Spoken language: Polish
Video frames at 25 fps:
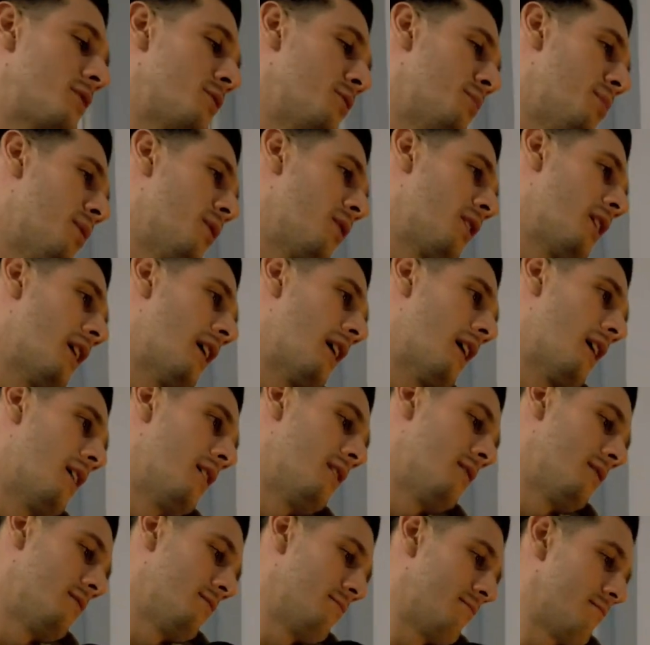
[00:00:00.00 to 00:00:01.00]
E,
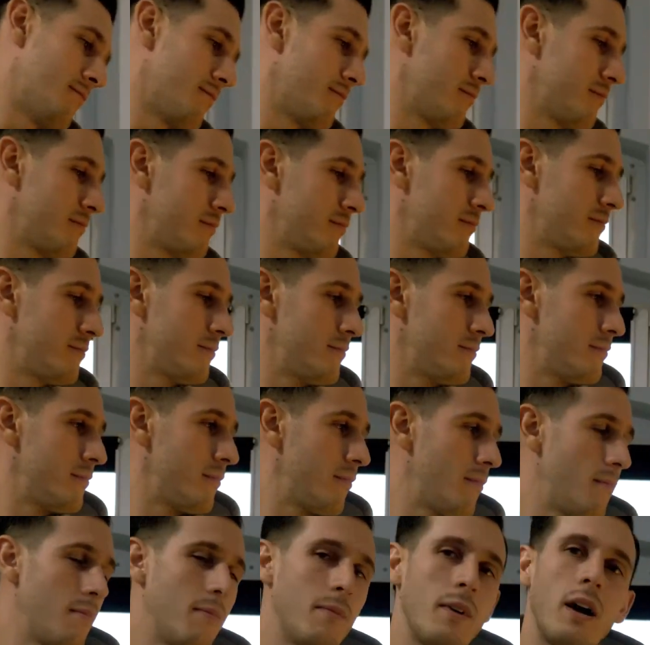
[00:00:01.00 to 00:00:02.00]
więc to było dla
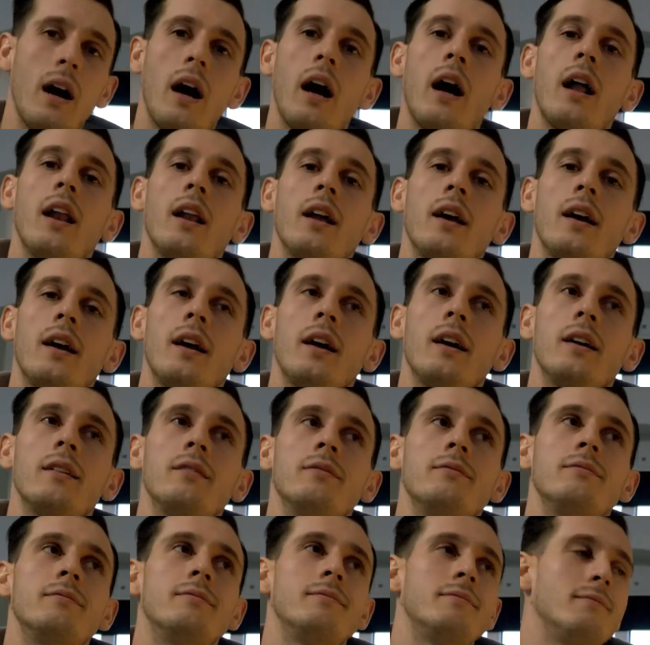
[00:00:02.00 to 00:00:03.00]
mnie super.
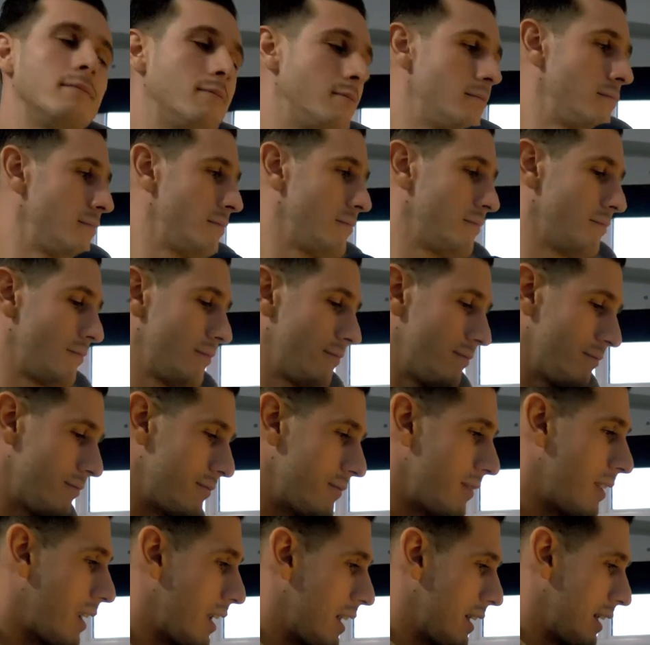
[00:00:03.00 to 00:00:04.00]
E, ale to tak jak
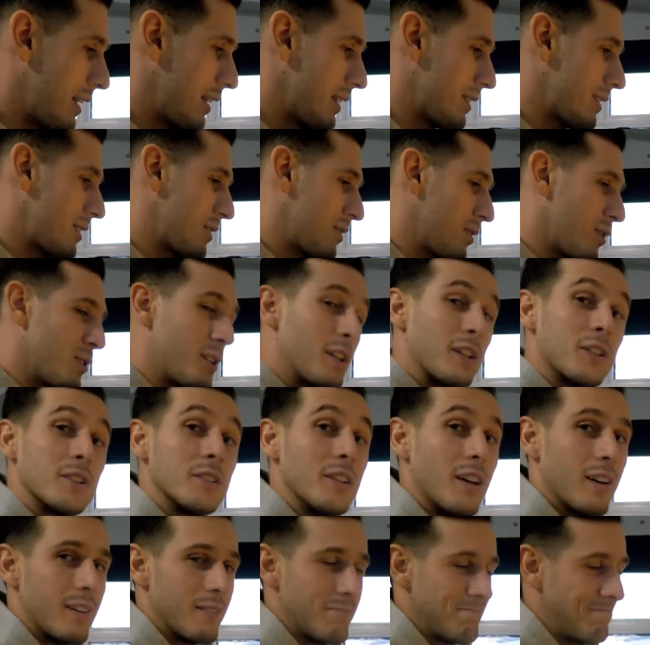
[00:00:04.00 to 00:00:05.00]
mówię, to ja miałem bardzo
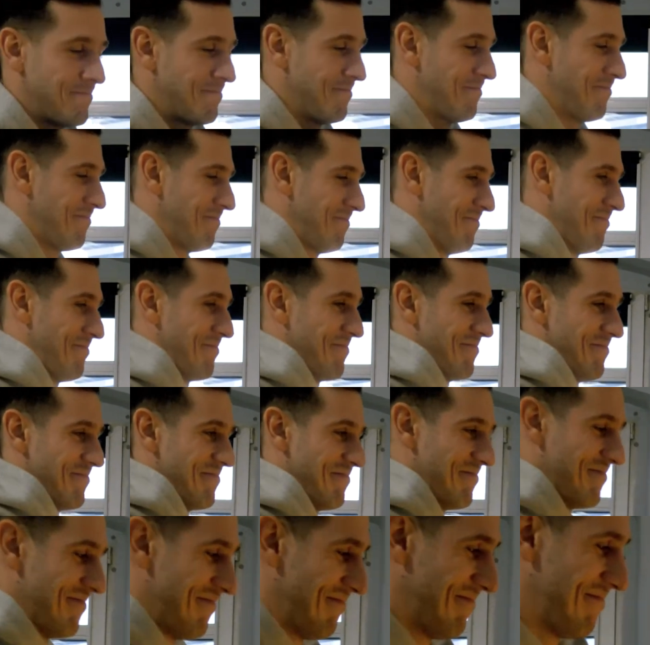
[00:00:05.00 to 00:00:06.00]
dużo szczęścia,
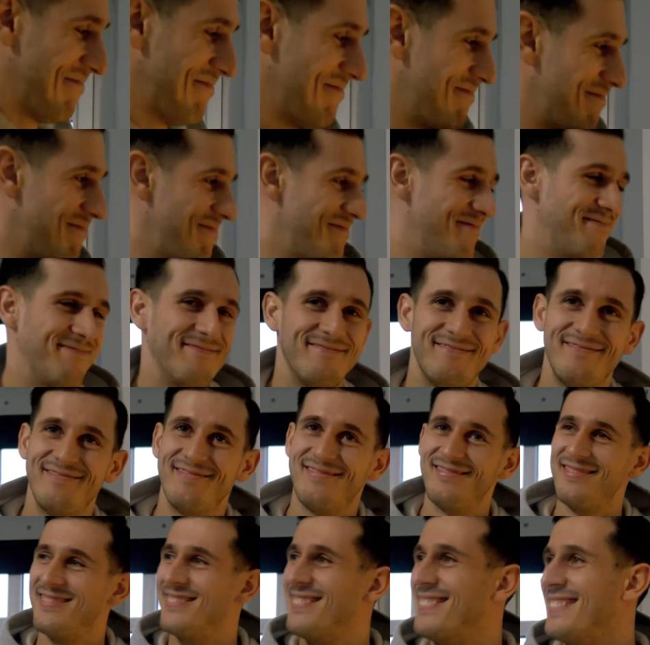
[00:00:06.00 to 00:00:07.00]
że e,
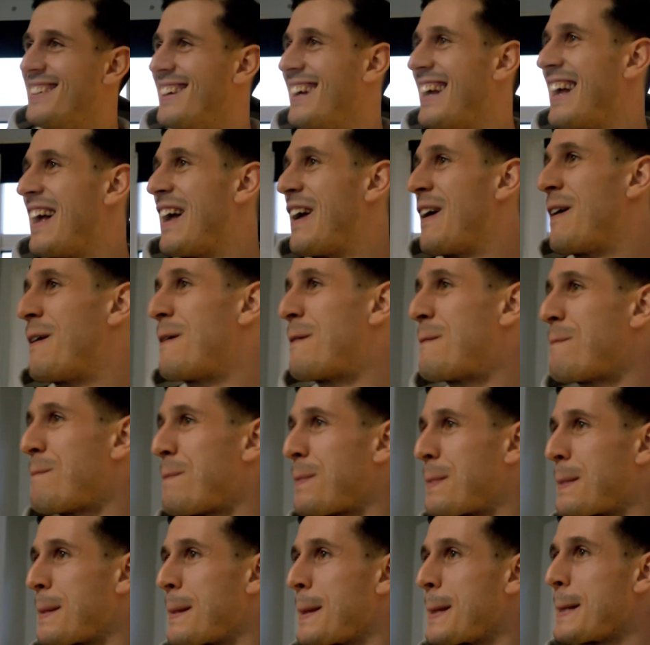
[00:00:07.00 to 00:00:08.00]
to, że kocham
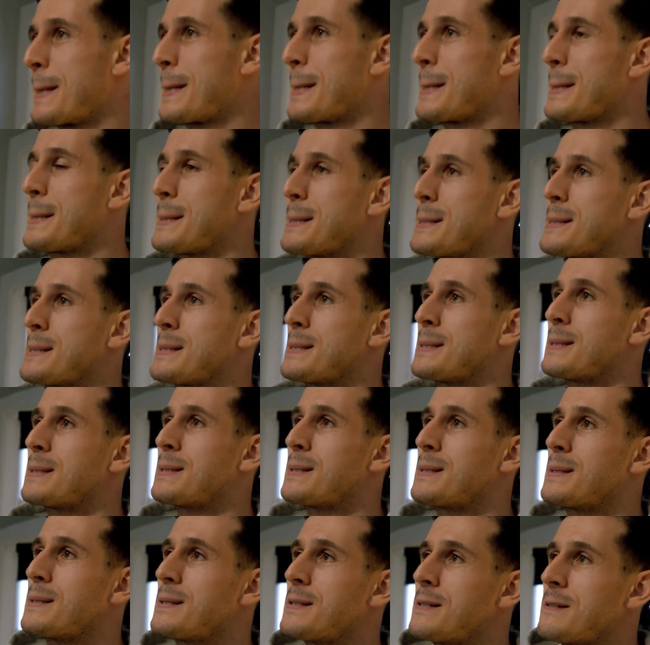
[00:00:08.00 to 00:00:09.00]
grać w
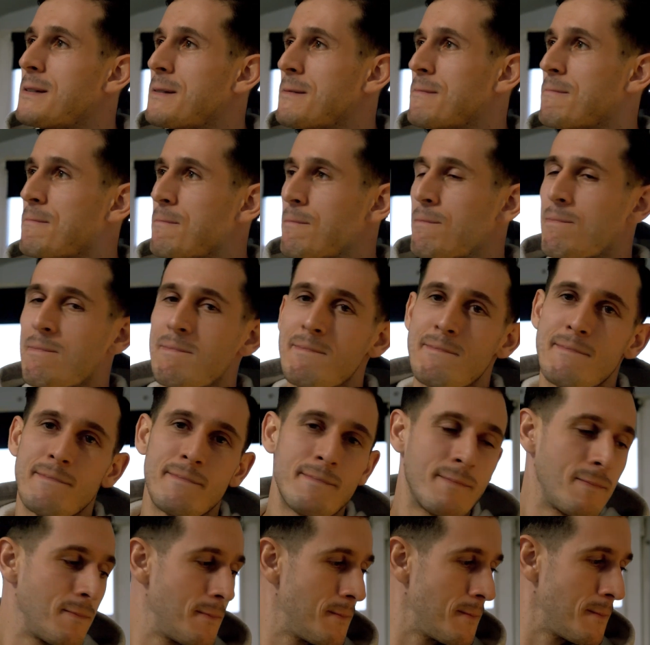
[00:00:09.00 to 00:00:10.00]
siatkówkę
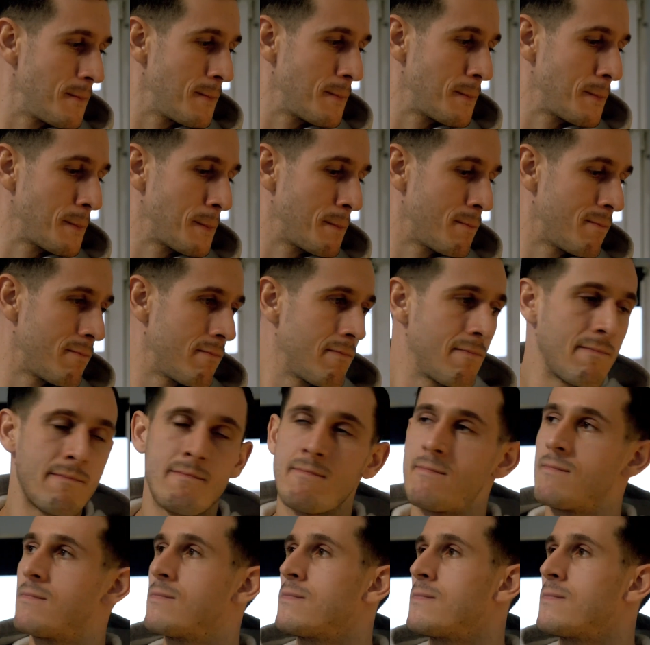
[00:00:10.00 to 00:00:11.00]
stało się moją pracą,